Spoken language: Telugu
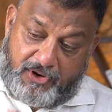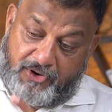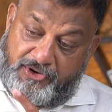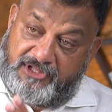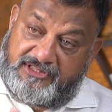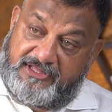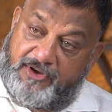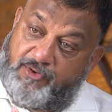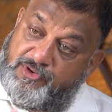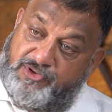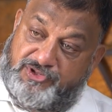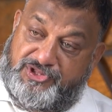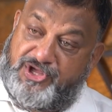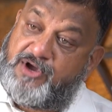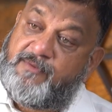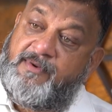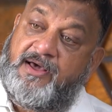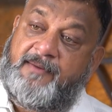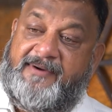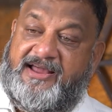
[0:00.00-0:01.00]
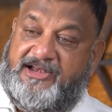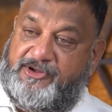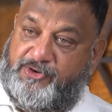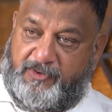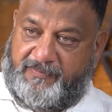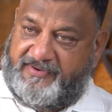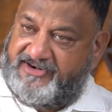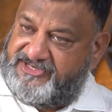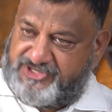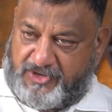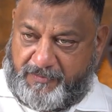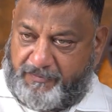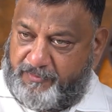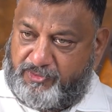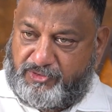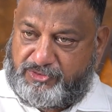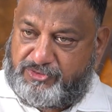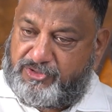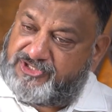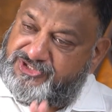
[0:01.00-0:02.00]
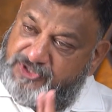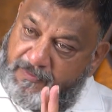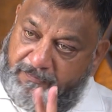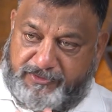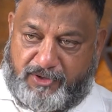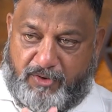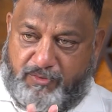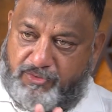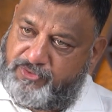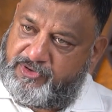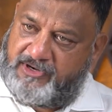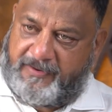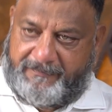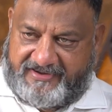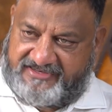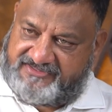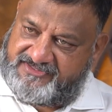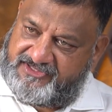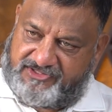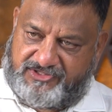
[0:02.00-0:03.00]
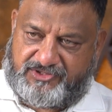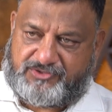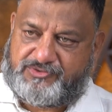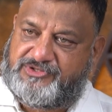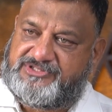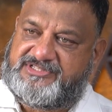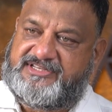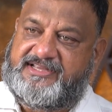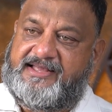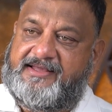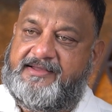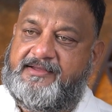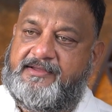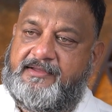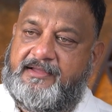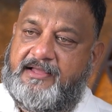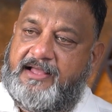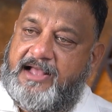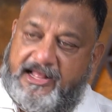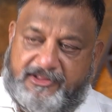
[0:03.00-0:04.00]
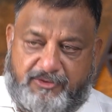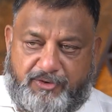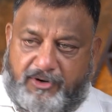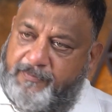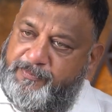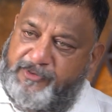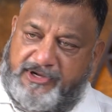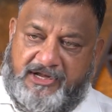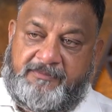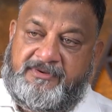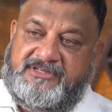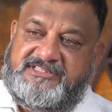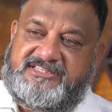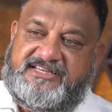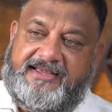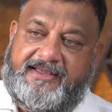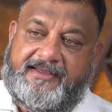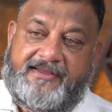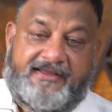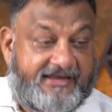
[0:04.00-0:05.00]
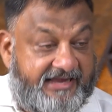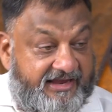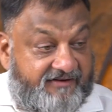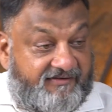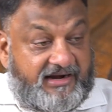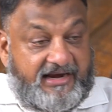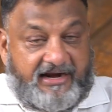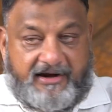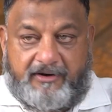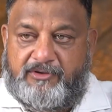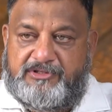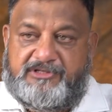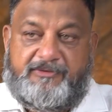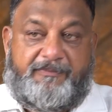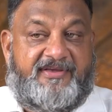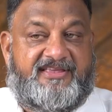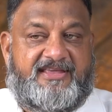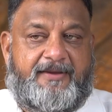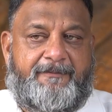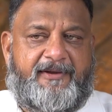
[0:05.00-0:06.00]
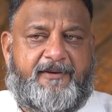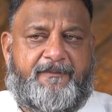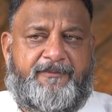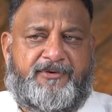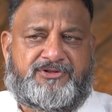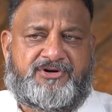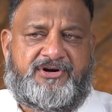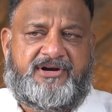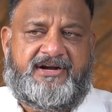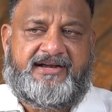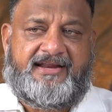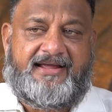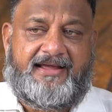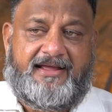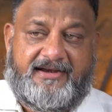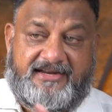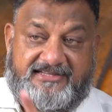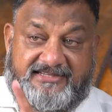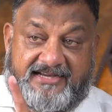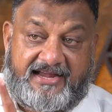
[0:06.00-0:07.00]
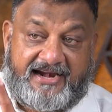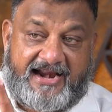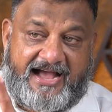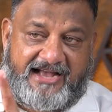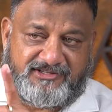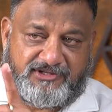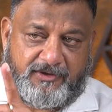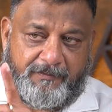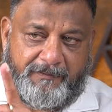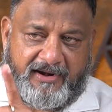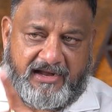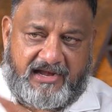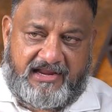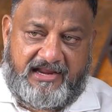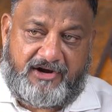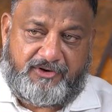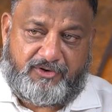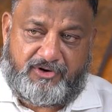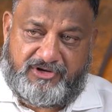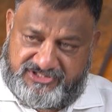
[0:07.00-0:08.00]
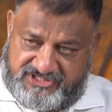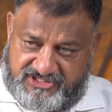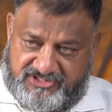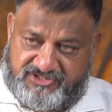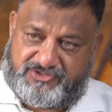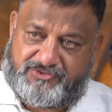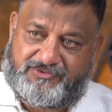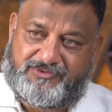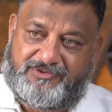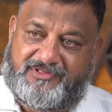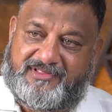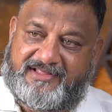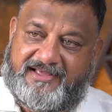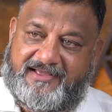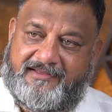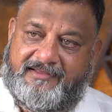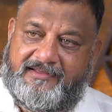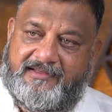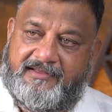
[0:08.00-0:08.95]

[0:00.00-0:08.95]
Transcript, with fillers: రెండోది దిక్కుమార్ పార్టీ వాడు పెట్టి చెప్పు గుర్తో చెప్పుతో కొట్టుకునే పరిస్థితి తీసుకొచ్చి అది కూడా పుట్టుముంచి ఇవాళ ఇక్కడ వచ్చి బీజేపీకి పోతున్నాడంటే నిజంగా రాష్ట్రం పట్ల ఇలాంటి వాడికి చిత్తశుద్ధి ఉందా